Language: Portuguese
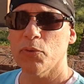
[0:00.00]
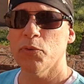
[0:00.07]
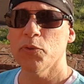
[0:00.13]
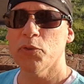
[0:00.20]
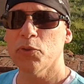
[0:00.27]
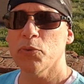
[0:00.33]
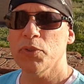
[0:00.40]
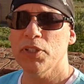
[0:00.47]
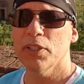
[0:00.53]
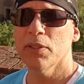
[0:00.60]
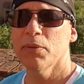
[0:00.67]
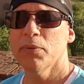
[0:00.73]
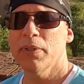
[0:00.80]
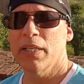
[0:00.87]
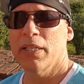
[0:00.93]

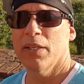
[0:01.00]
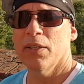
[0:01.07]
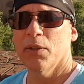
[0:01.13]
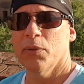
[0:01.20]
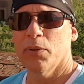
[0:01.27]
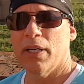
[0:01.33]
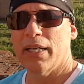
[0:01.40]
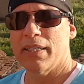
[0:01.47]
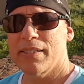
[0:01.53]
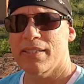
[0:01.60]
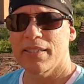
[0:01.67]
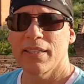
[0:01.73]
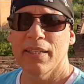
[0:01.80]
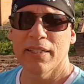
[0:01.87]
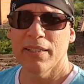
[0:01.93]
construíam as
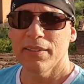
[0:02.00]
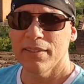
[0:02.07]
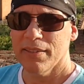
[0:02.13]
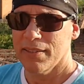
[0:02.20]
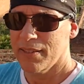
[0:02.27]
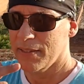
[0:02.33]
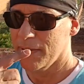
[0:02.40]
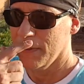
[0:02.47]
grandes